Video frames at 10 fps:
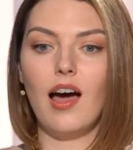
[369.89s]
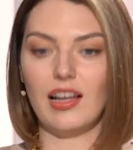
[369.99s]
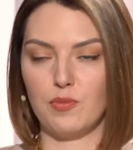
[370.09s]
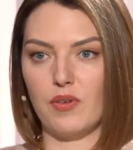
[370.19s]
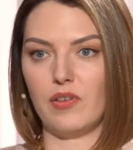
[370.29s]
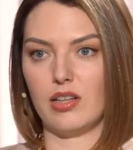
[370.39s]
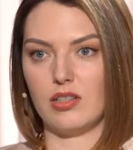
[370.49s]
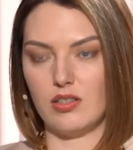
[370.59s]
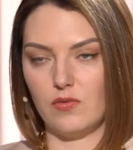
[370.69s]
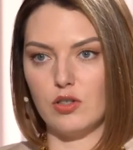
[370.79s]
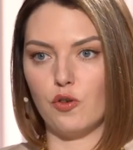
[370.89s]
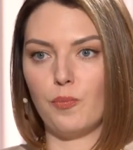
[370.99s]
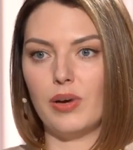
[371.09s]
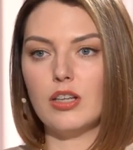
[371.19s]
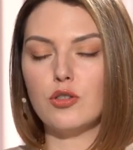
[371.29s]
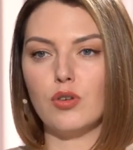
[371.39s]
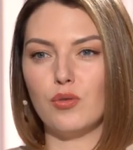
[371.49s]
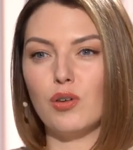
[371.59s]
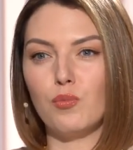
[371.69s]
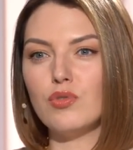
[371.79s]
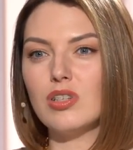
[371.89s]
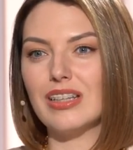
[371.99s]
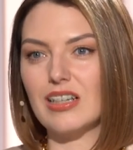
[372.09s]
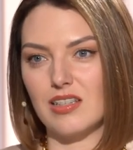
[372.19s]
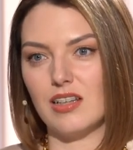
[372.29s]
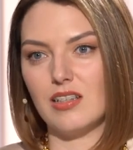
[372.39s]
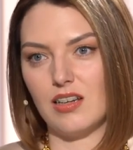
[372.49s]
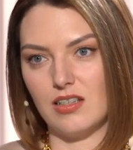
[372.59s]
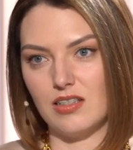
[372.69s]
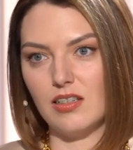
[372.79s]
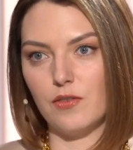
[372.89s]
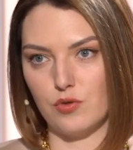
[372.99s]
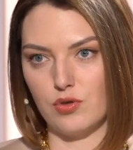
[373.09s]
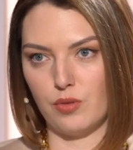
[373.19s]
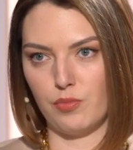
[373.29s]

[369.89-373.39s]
отправлять эти видео в полицию, и у них будет доказательная сила в суде.